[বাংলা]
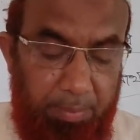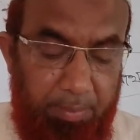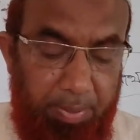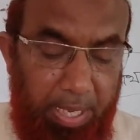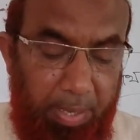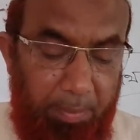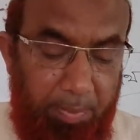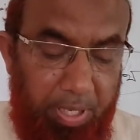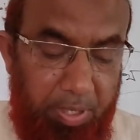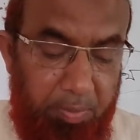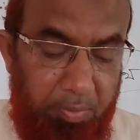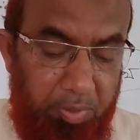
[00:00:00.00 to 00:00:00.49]
আমি
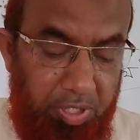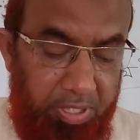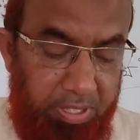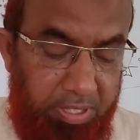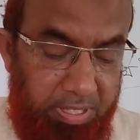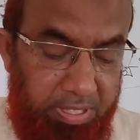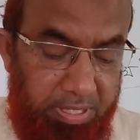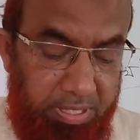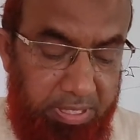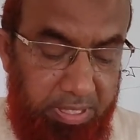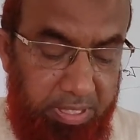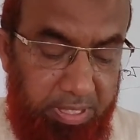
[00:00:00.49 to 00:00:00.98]
আবার বলে
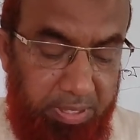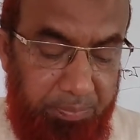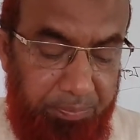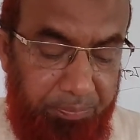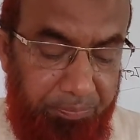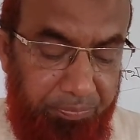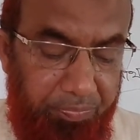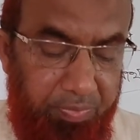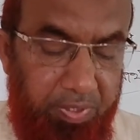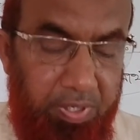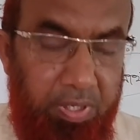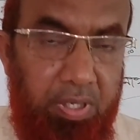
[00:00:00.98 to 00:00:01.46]
দিচ্ছি
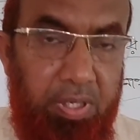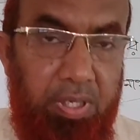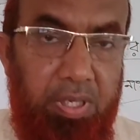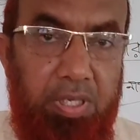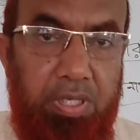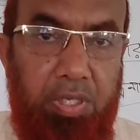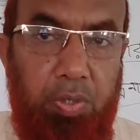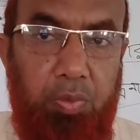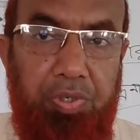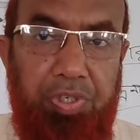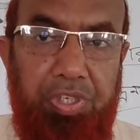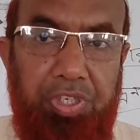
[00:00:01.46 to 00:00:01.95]

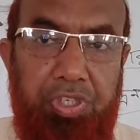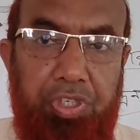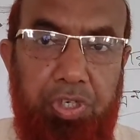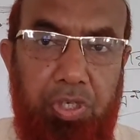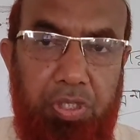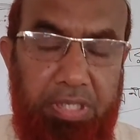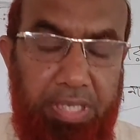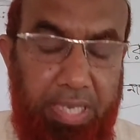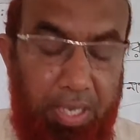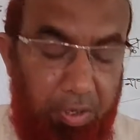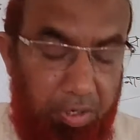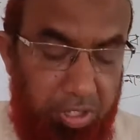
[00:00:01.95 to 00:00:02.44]
যে উনিশশো
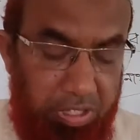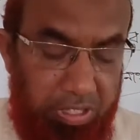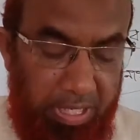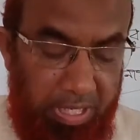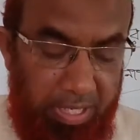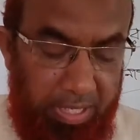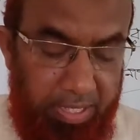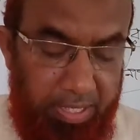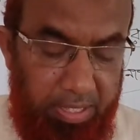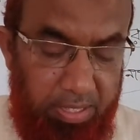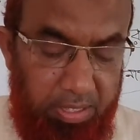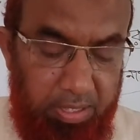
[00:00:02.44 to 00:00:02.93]

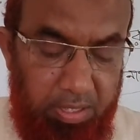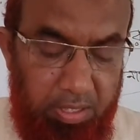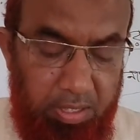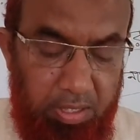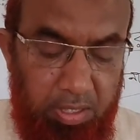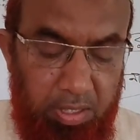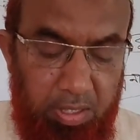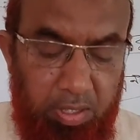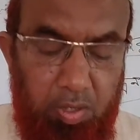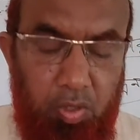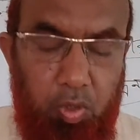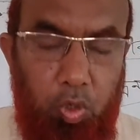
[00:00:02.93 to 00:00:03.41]
সালে
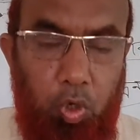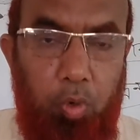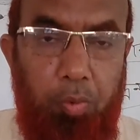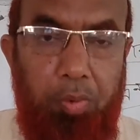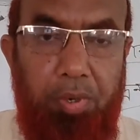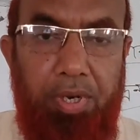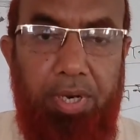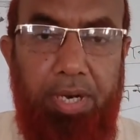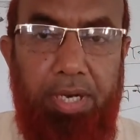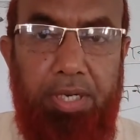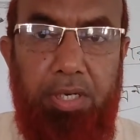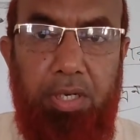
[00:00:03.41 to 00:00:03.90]

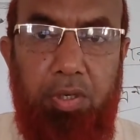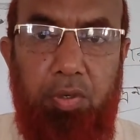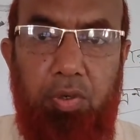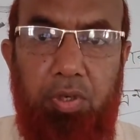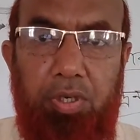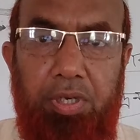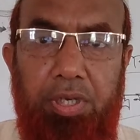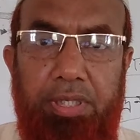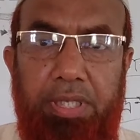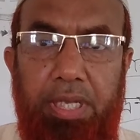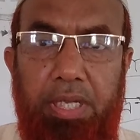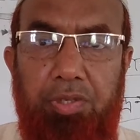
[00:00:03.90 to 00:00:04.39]
রবীন্দ্রনাথ
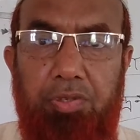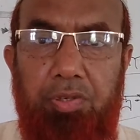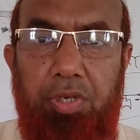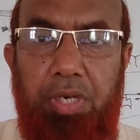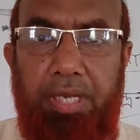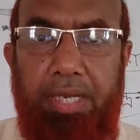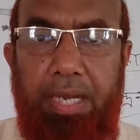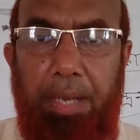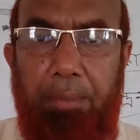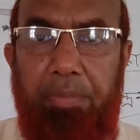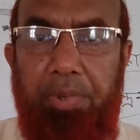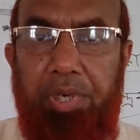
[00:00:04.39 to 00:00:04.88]
ঠাকুর
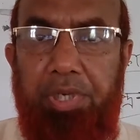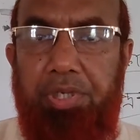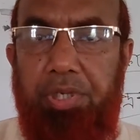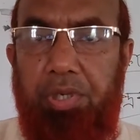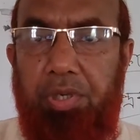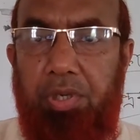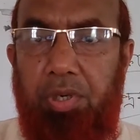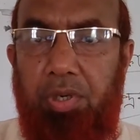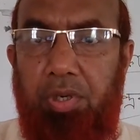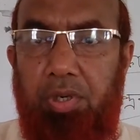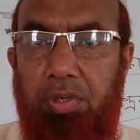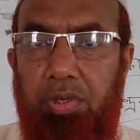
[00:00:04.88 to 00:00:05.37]
গীতাঞ্জলি কাব্যের
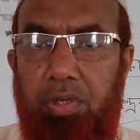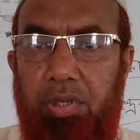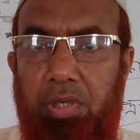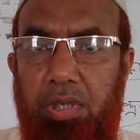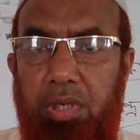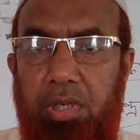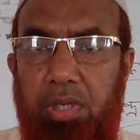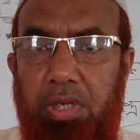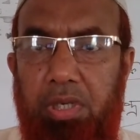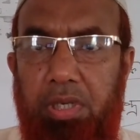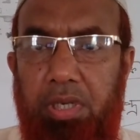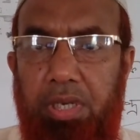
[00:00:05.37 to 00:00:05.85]
জন্য
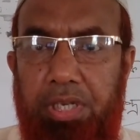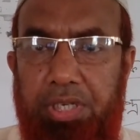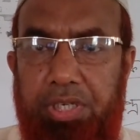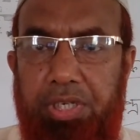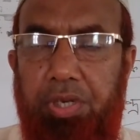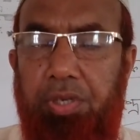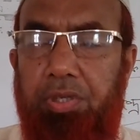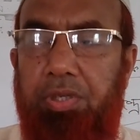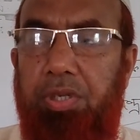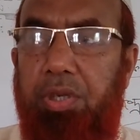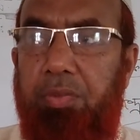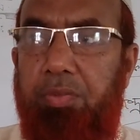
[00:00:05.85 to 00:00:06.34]

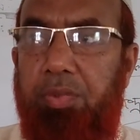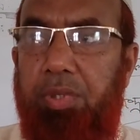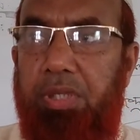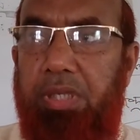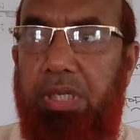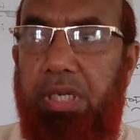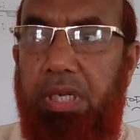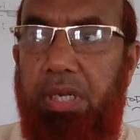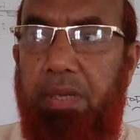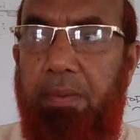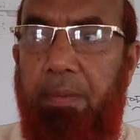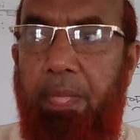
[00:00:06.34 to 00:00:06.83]
এশীয়দের
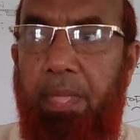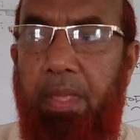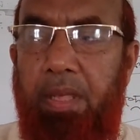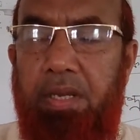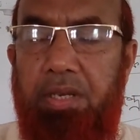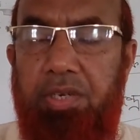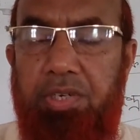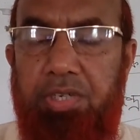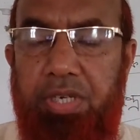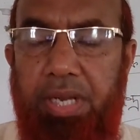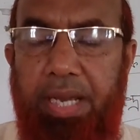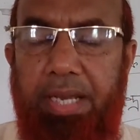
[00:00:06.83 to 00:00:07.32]
মধ্যে
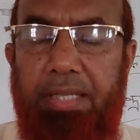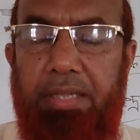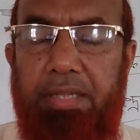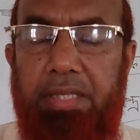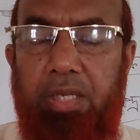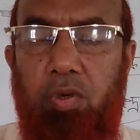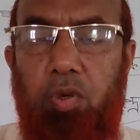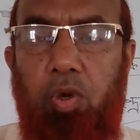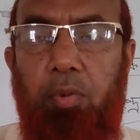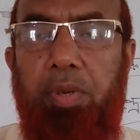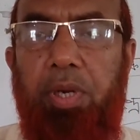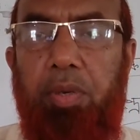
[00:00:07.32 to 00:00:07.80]

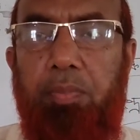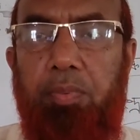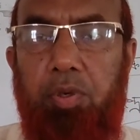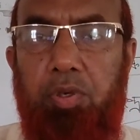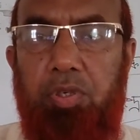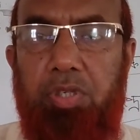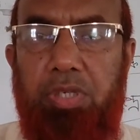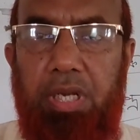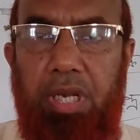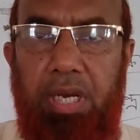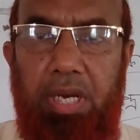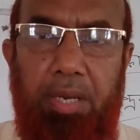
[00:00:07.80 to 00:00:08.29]
সাহিত্যে নোবেল
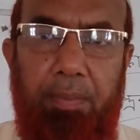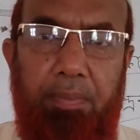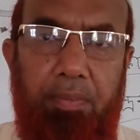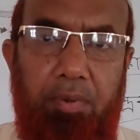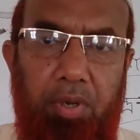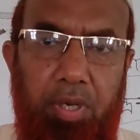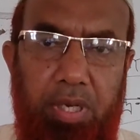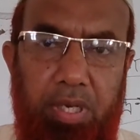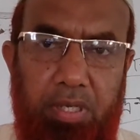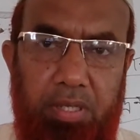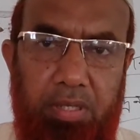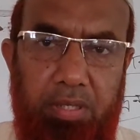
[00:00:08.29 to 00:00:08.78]
পুরস্কার লাভ
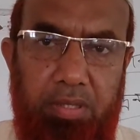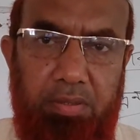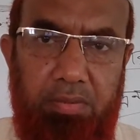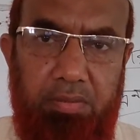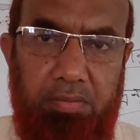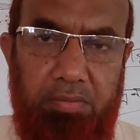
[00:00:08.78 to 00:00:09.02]
করেন